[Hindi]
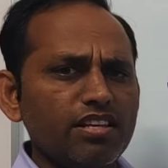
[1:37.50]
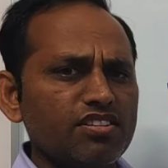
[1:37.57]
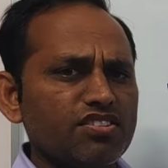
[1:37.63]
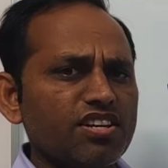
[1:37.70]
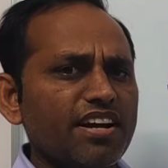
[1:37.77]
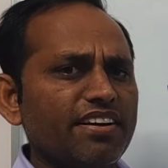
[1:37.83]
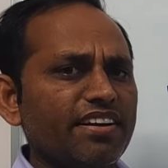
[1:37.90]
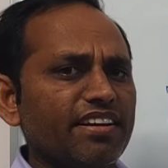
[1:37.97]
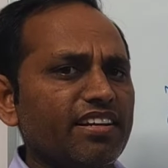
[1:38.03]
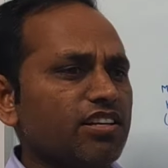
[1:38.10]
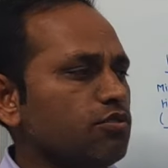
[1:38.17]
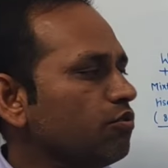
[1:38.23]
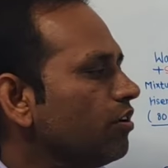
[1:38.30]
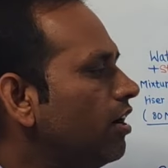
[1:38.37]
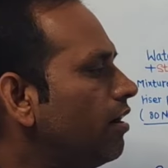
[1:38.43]

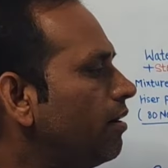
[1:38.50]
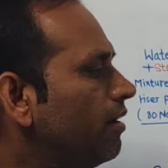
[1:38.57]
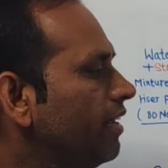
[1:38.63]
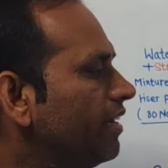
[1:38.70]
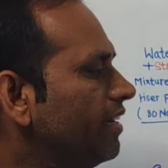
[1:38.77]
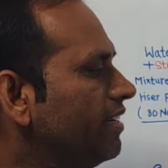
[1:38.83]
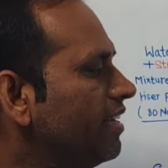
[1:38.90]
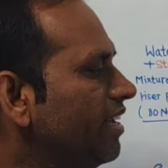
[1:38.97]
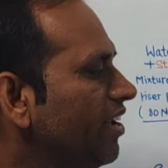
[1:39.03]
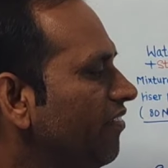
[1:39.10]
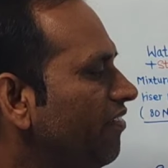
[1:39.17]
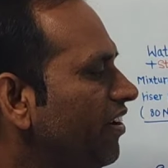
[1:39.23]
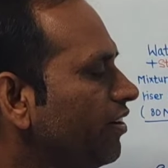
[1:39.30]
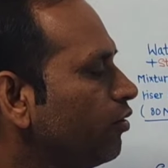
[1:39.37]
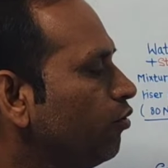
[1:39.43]
इंस्टेंटेनियस होगा लेकिन ये
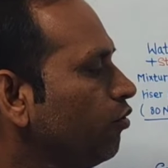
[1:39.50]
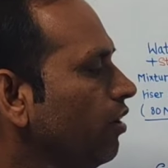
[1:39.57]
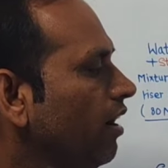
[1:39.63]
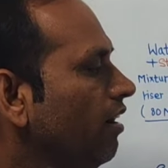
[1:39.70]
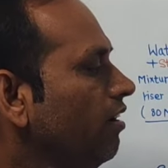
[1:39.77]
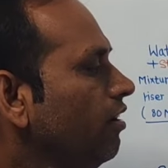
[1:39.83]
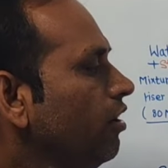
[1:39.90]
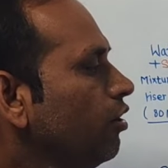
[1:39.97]
इफेक्ट होगा